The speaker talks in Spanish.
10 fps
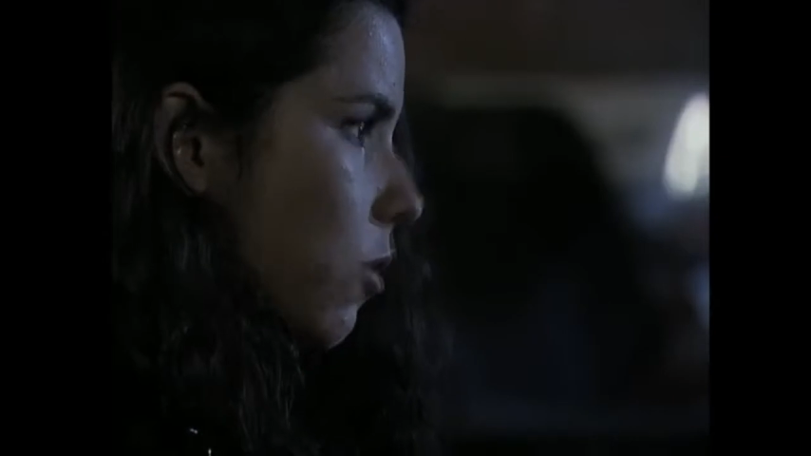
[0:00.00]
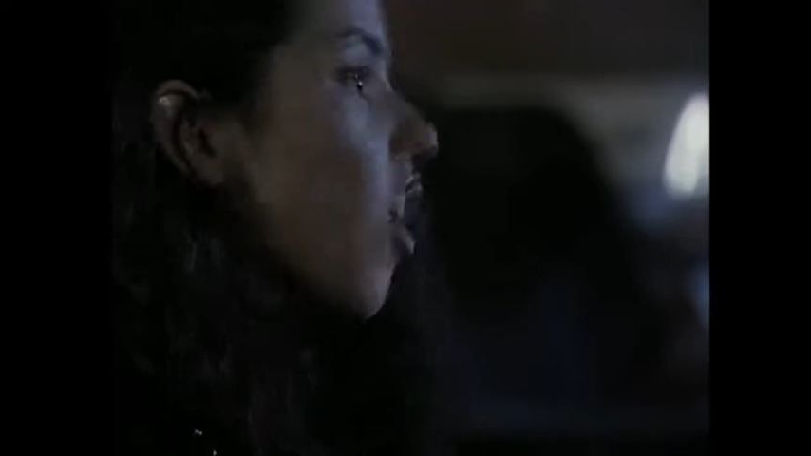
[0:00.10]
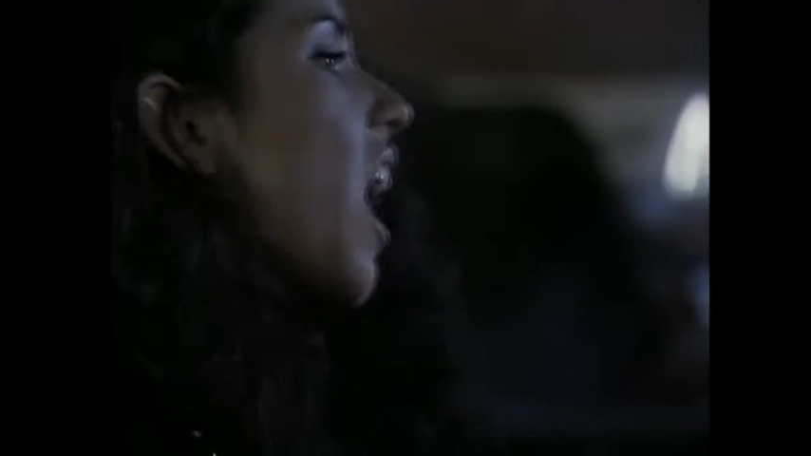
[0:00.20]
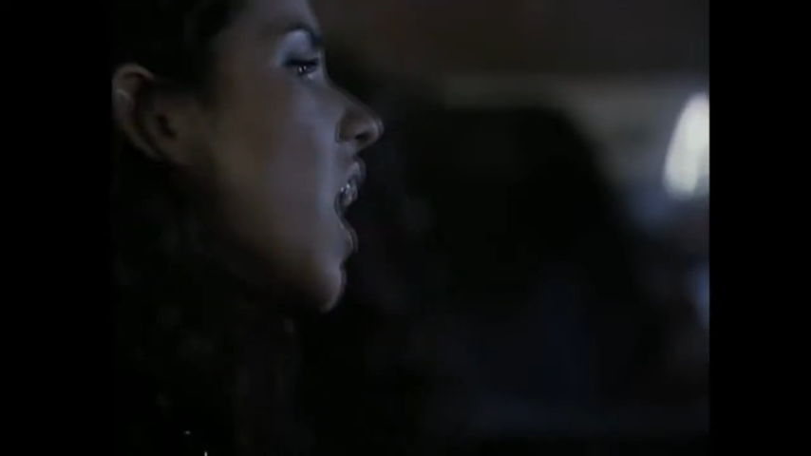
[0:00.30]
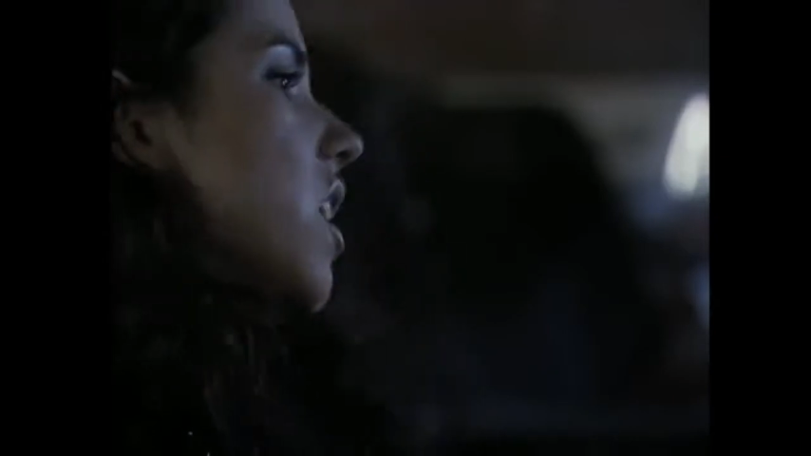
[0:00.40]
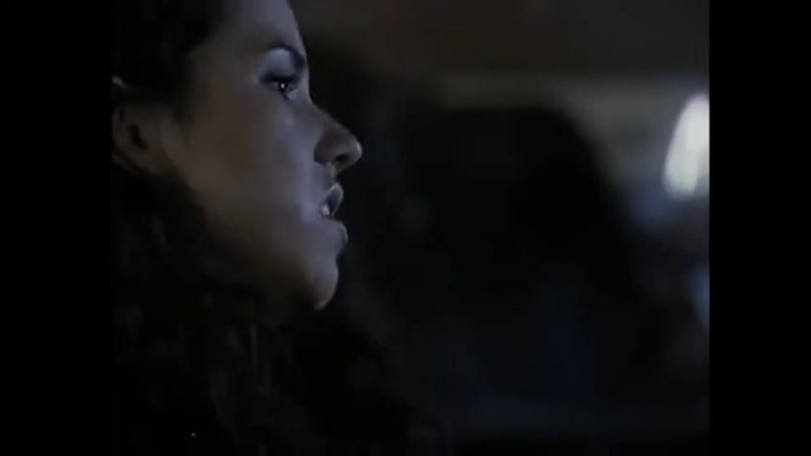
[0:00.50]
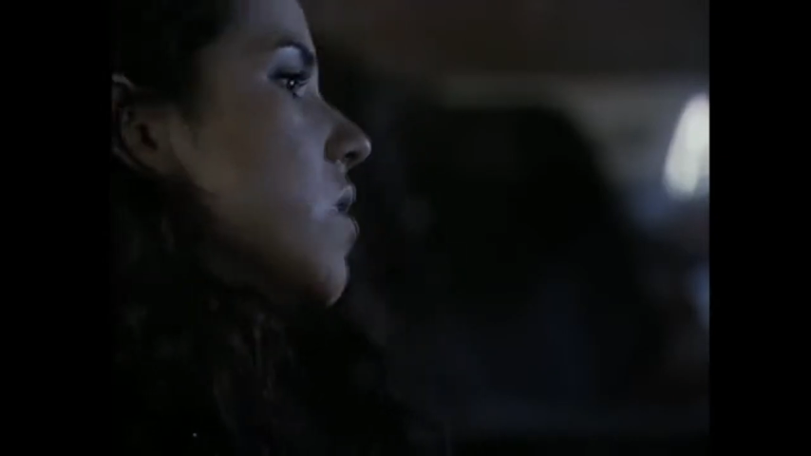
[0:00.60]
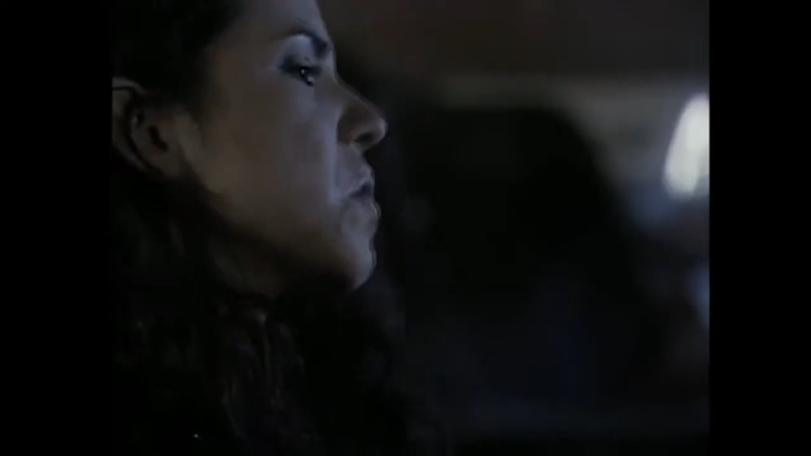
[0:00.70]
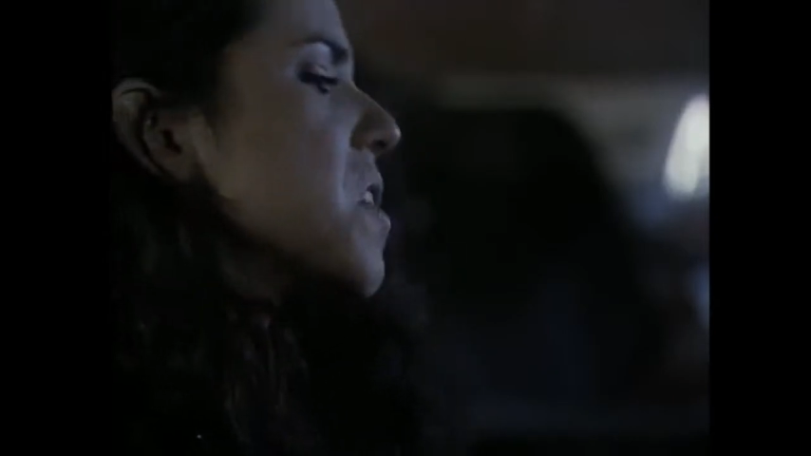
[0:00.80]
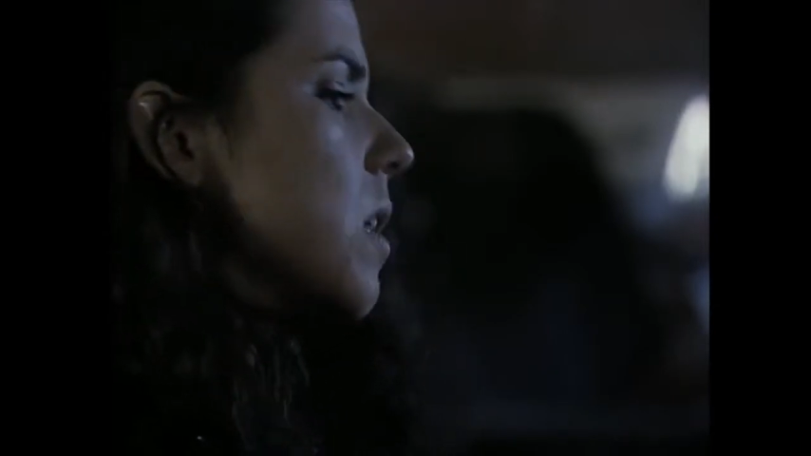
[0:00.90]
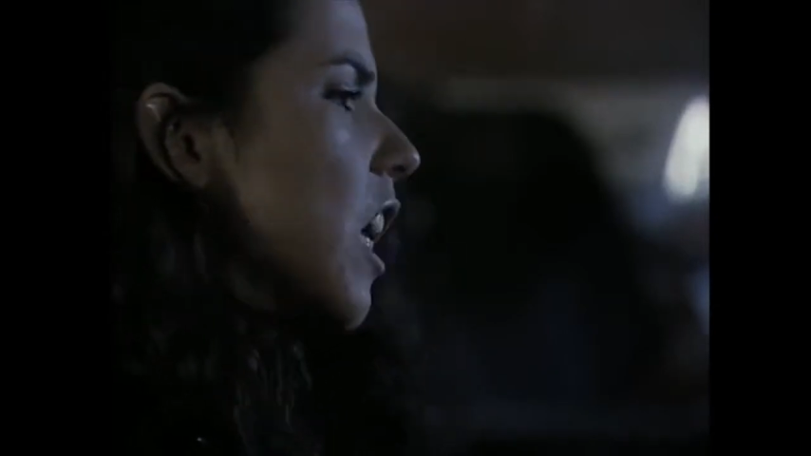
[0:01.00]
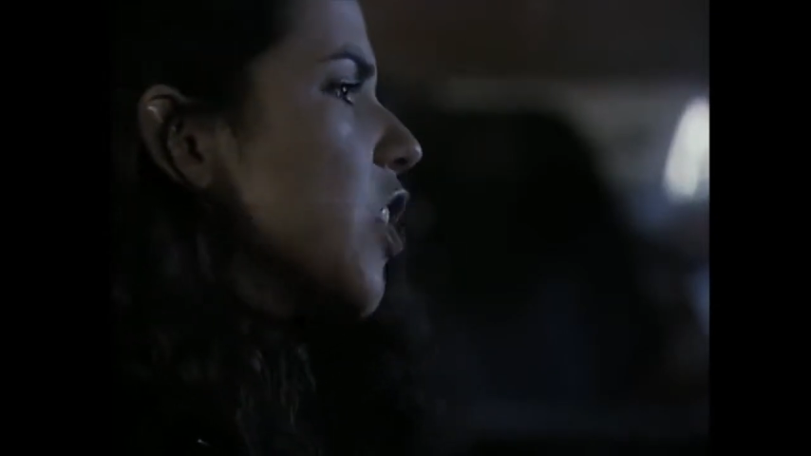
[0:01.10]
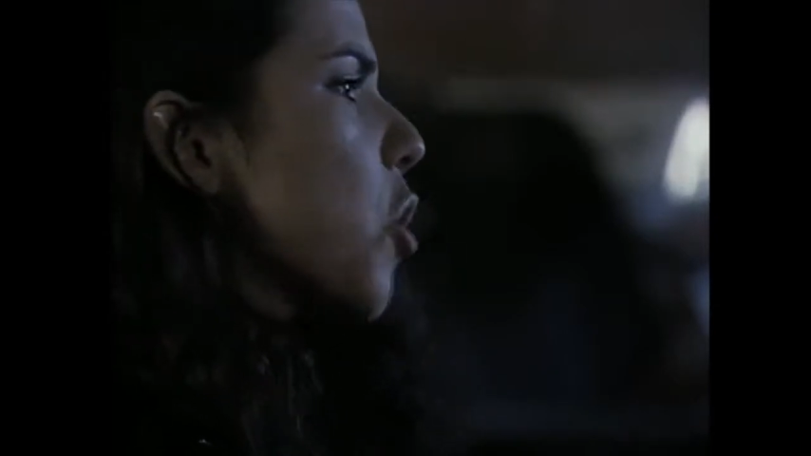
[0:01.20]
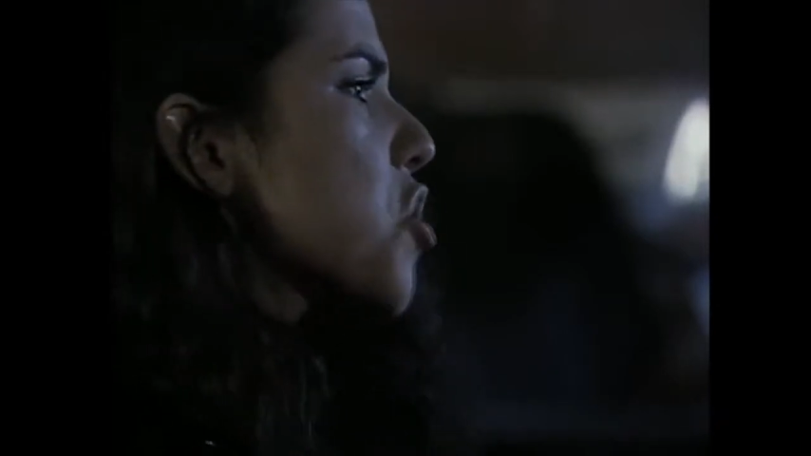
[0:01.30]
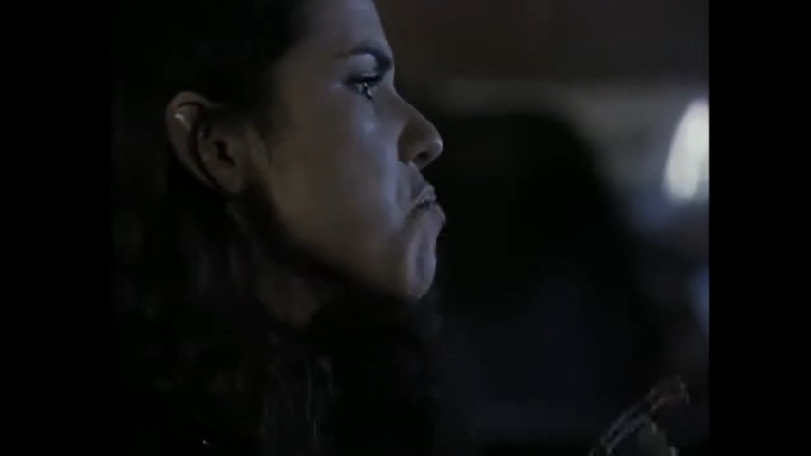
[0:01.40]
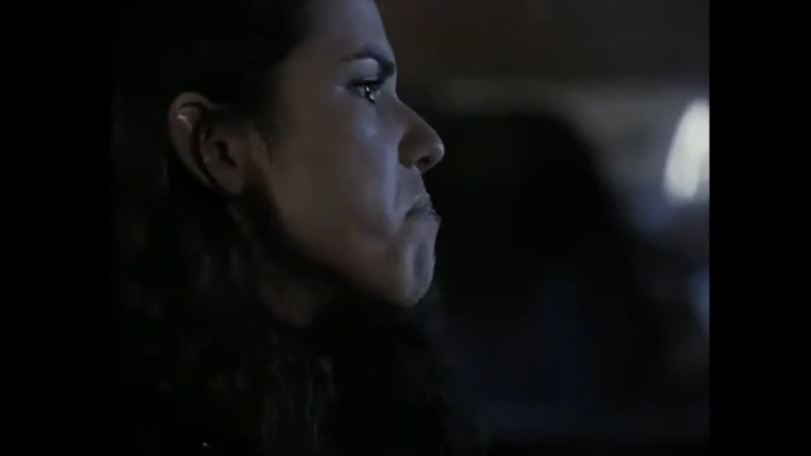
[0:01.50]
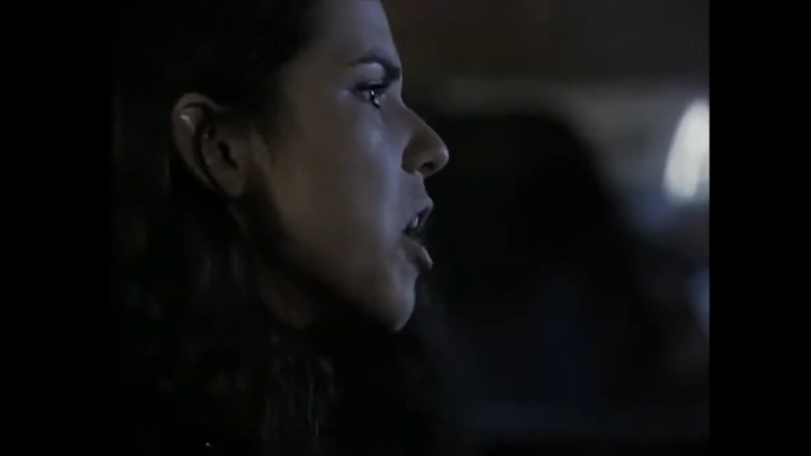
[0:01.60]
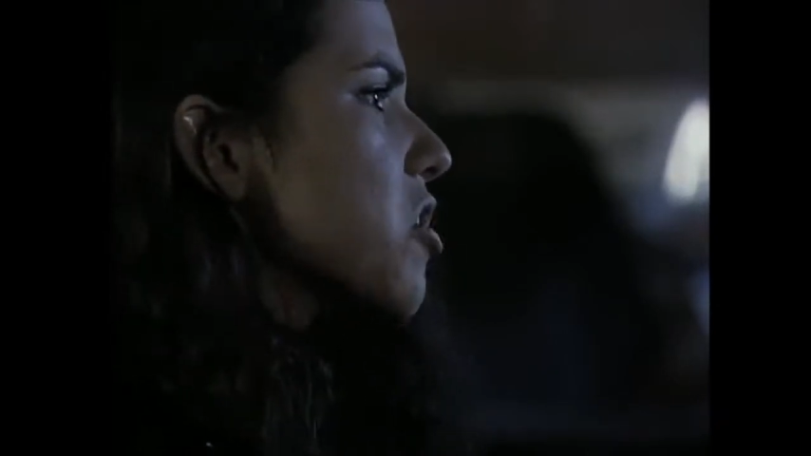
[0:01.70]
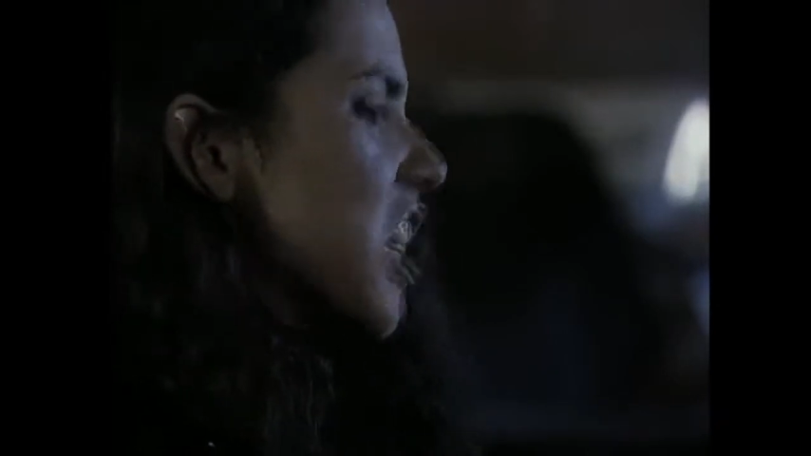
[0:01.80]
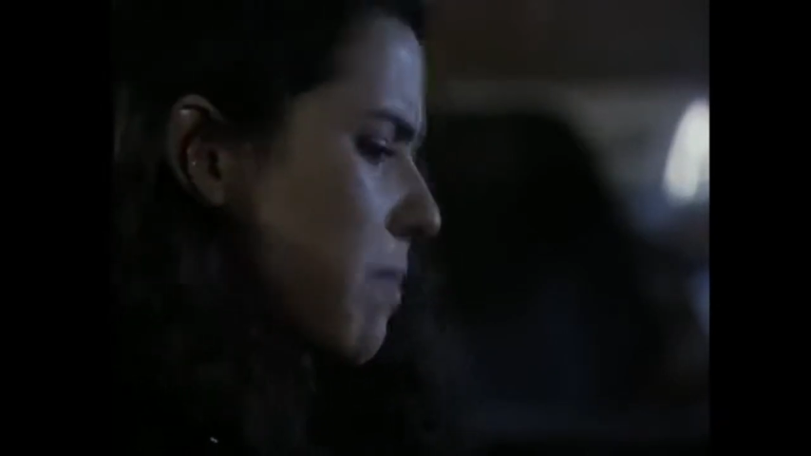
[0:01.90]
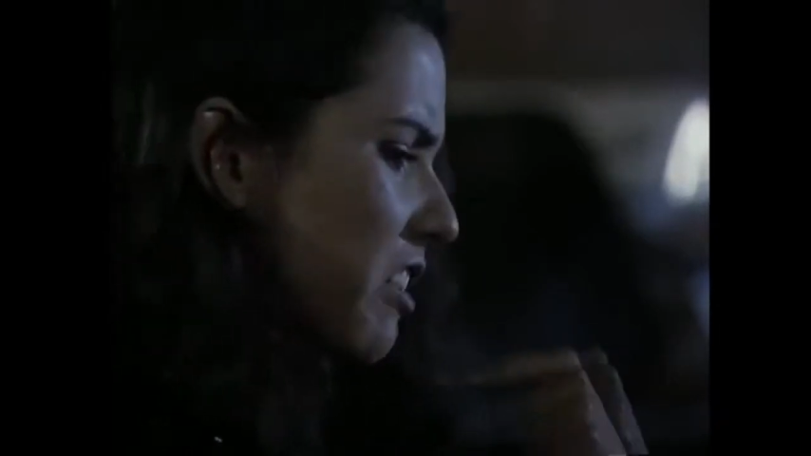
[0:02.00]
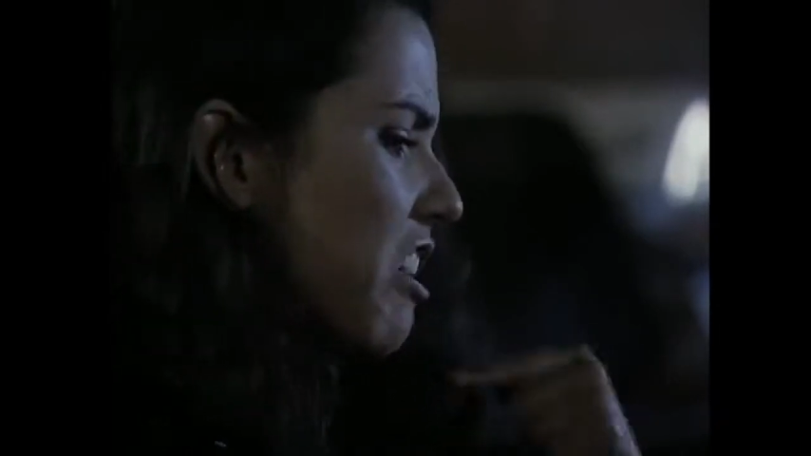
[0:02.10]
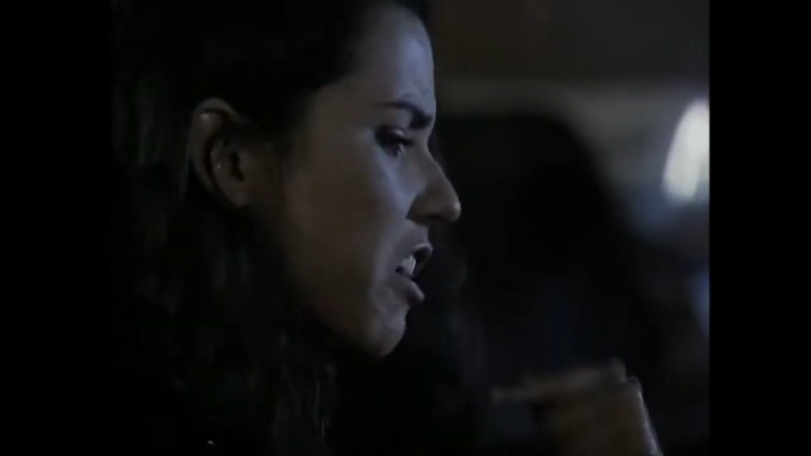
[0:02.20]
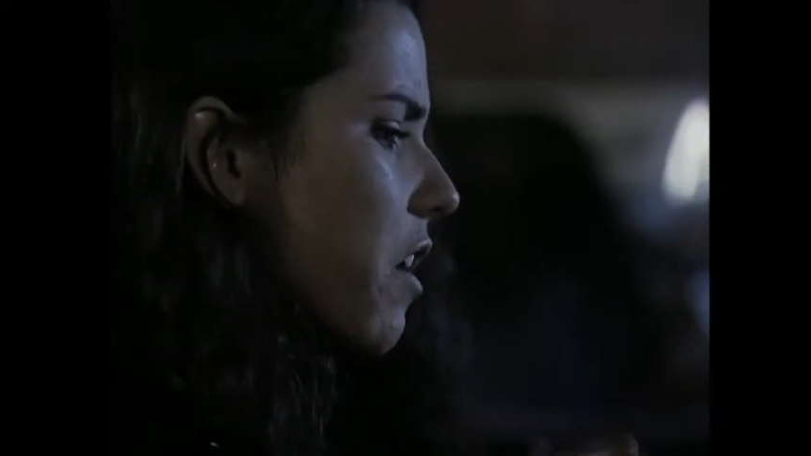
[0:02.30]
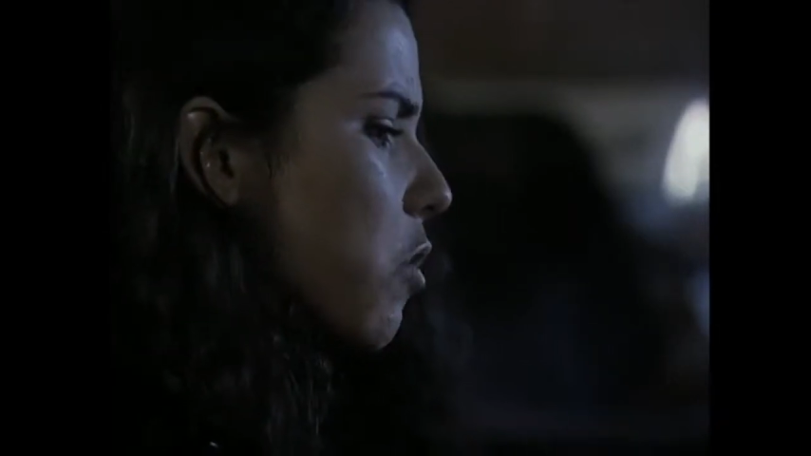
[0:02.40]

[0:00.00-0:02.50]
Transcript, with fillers: no, ay, eso sí, que le toque un pelo se las va a tener que ver